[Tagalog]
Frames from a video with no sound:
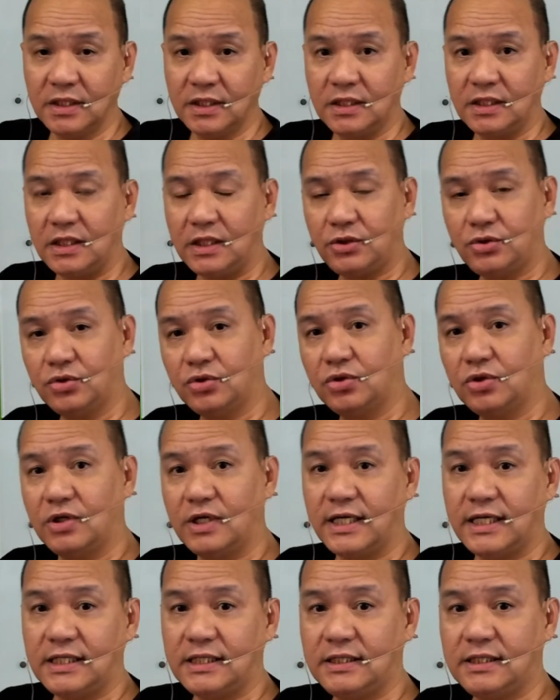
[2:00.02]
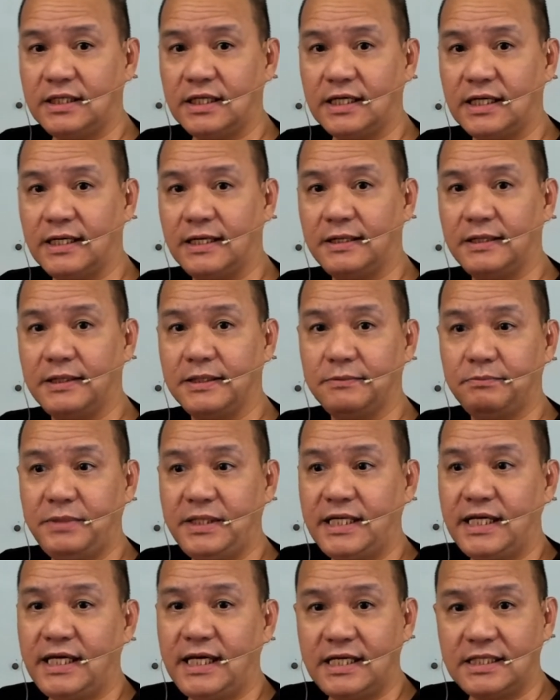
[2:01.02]
ito ho ay uh,
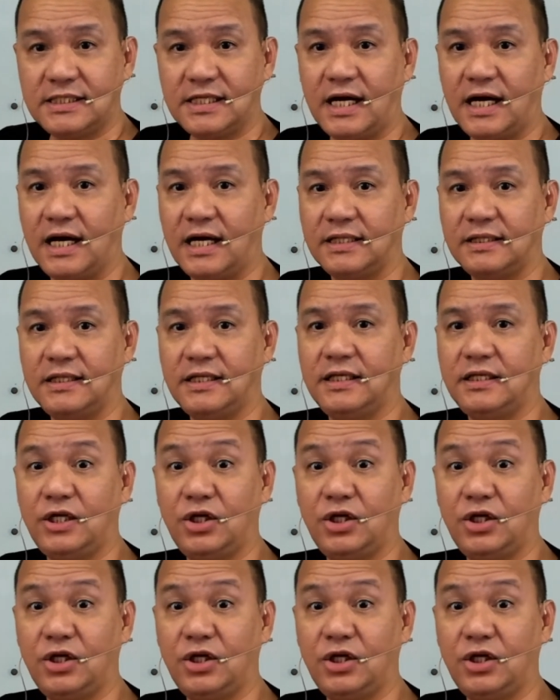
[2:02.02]
binigay sa atin ni